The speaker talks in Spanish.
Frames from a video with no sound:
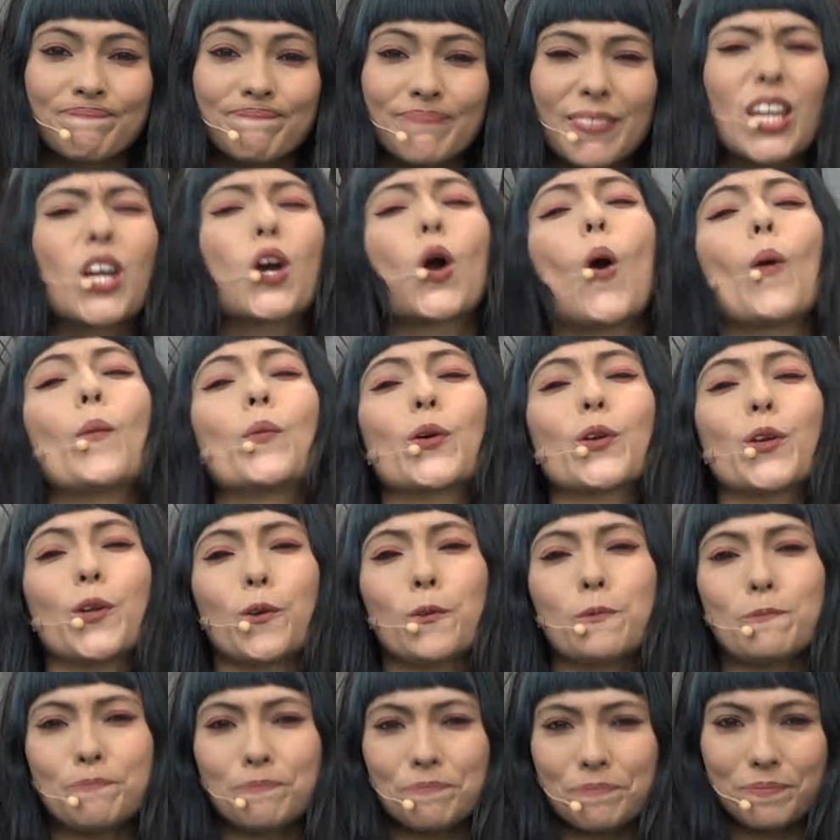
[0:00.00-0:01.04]
Y cómo
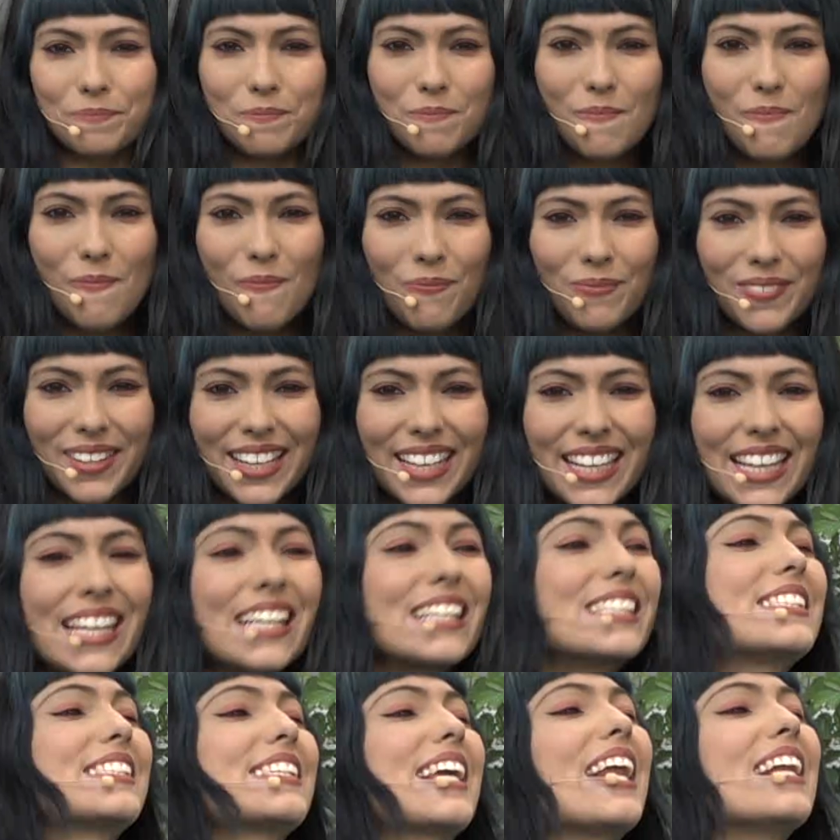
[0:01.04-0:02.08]
no,
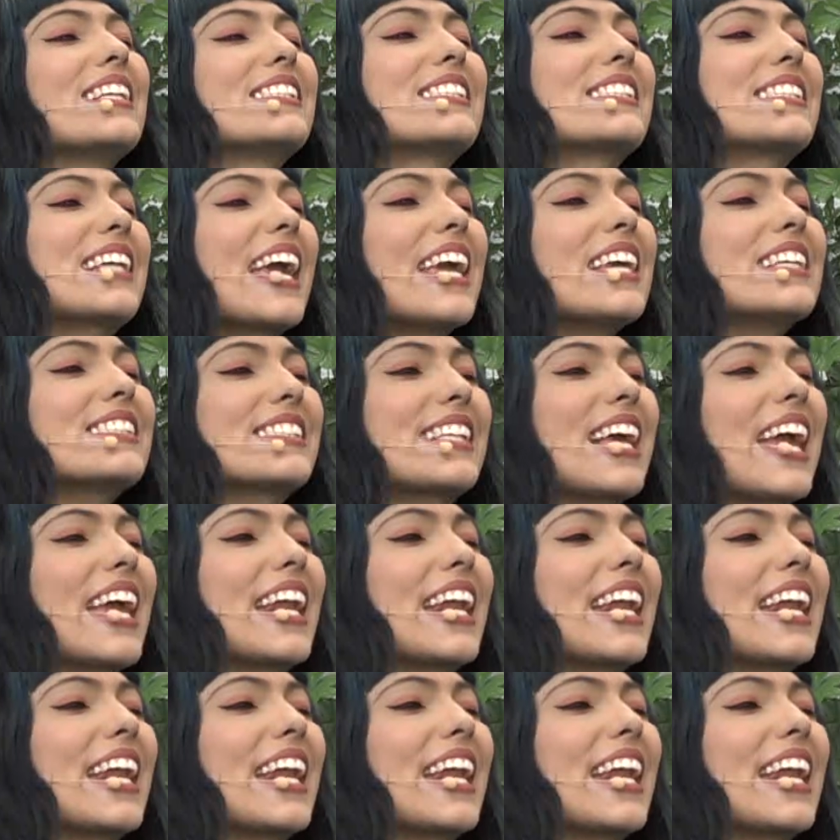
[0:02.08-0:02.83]
si el 6 de